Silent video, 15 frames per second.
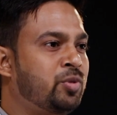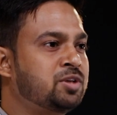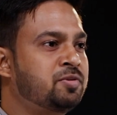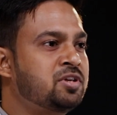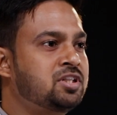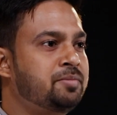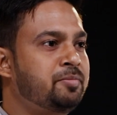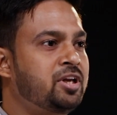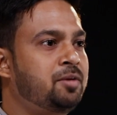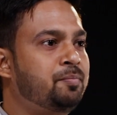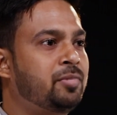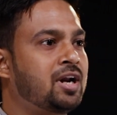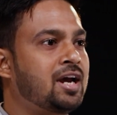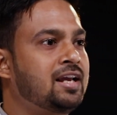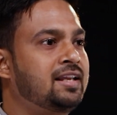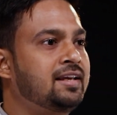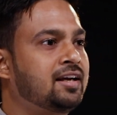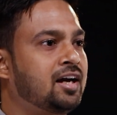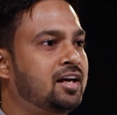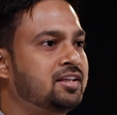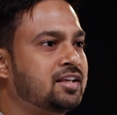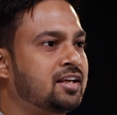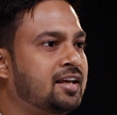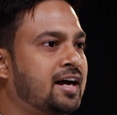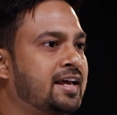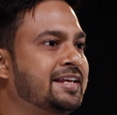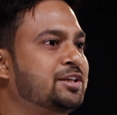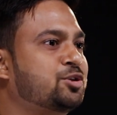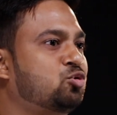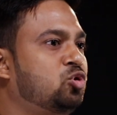बचपन से मेरी पढ़ाई लिखाई
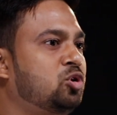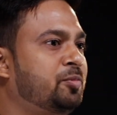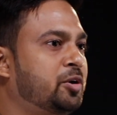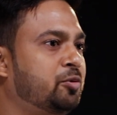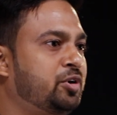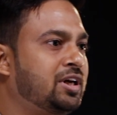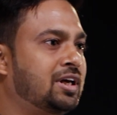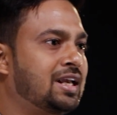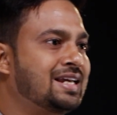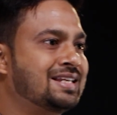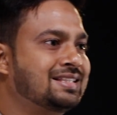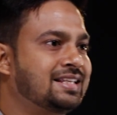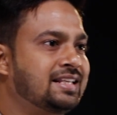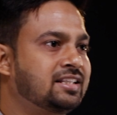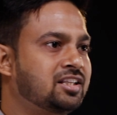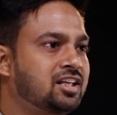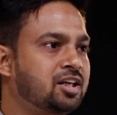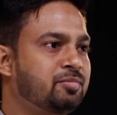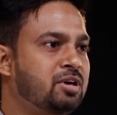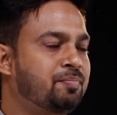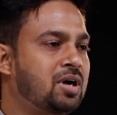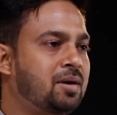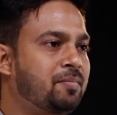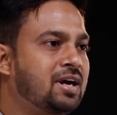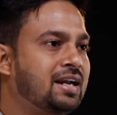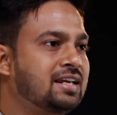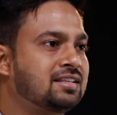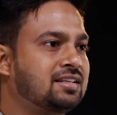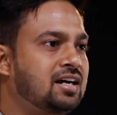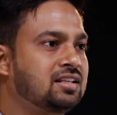सरकारी स्कूल में हुई क्लास टेंथ तक मैं पापा
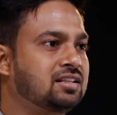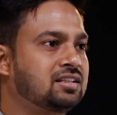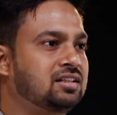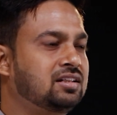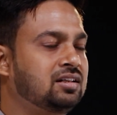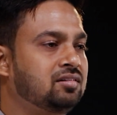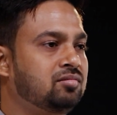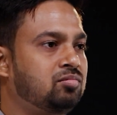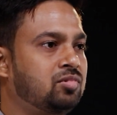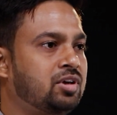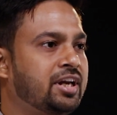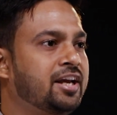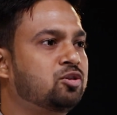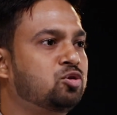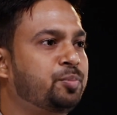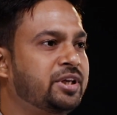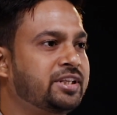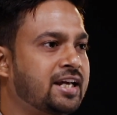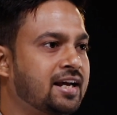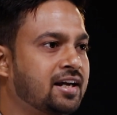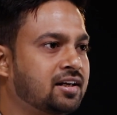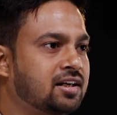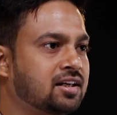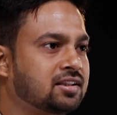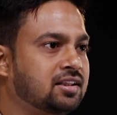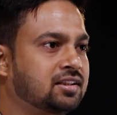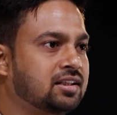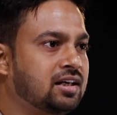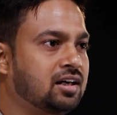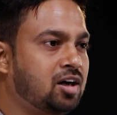के साथ खेतों पे जाया करता
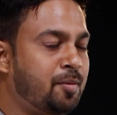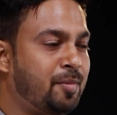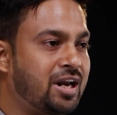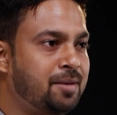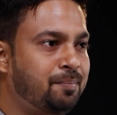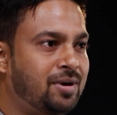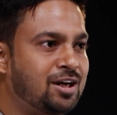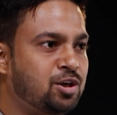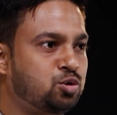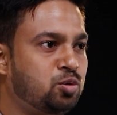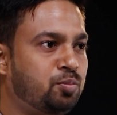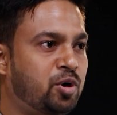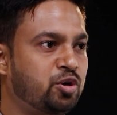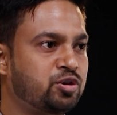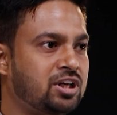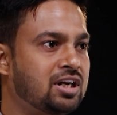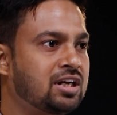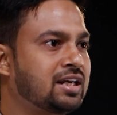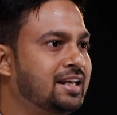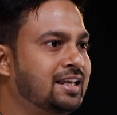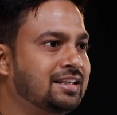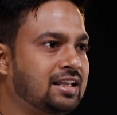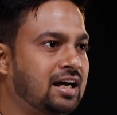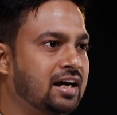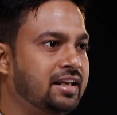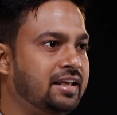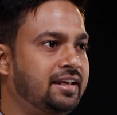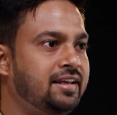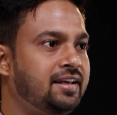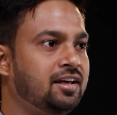था हमारे पास तो बहुत सारा खेत था
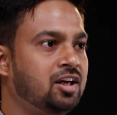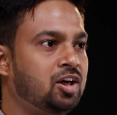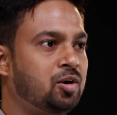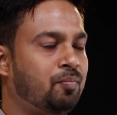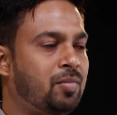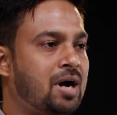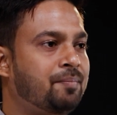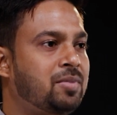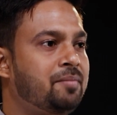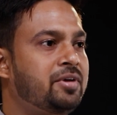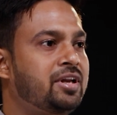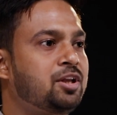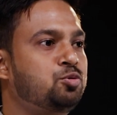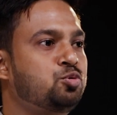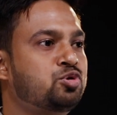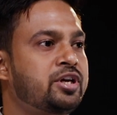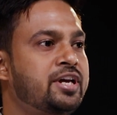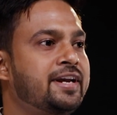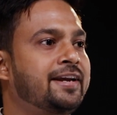नहीं पापा मेरे दूसरे